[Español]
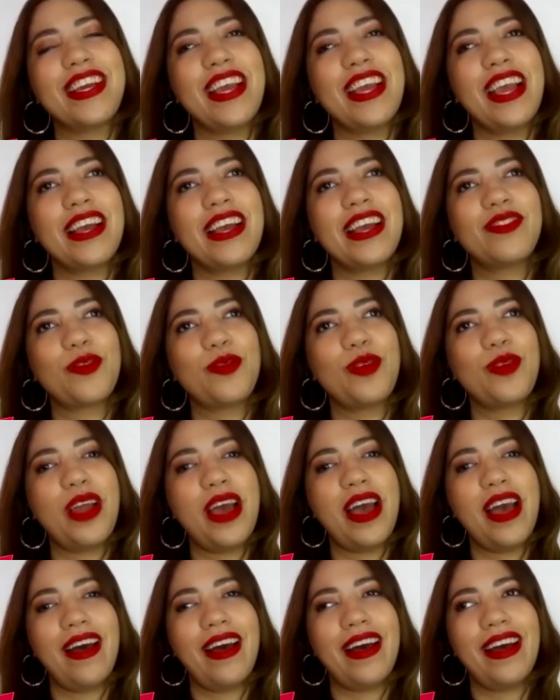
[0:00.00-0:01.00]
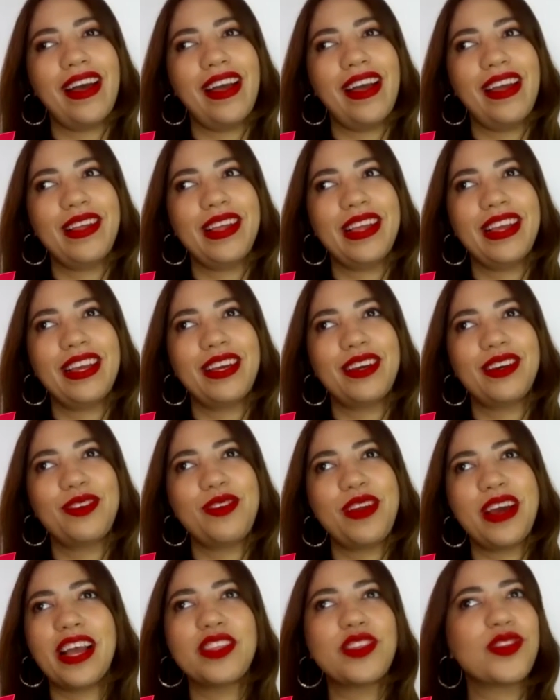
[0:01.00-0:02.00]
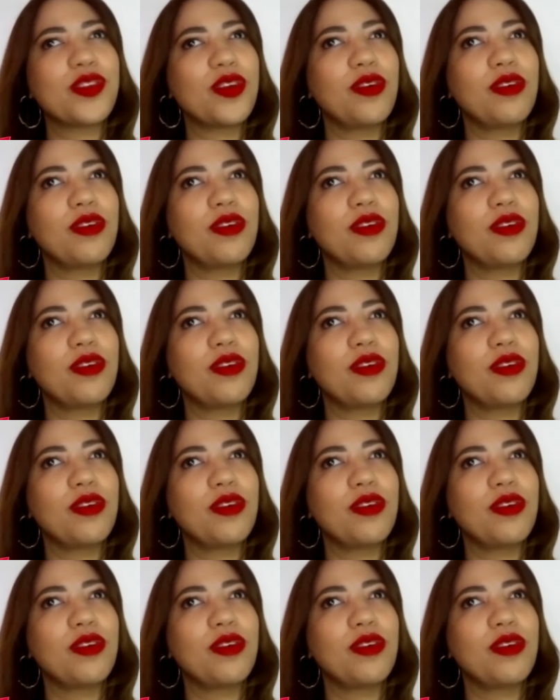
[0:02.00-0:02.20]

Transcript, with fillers: es una, una canción